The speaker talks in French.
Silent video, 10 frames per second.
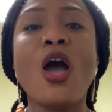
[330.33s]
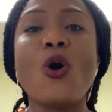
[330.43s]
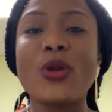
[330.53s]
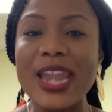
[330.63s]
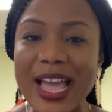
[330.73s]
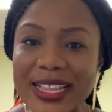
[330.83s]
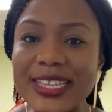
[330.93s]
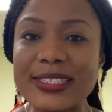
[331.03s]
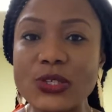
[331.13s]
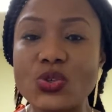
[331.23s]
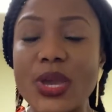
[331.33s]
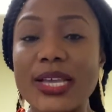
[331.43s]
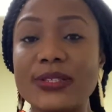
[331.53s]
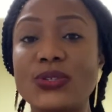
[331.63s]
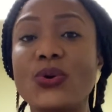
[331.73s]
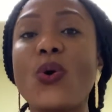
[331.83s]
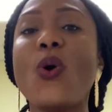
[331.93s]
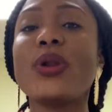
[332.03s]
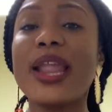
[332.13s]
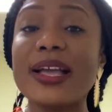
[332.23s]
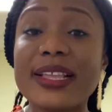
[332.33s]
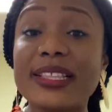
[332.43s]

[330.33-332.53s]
on a des situations, on a des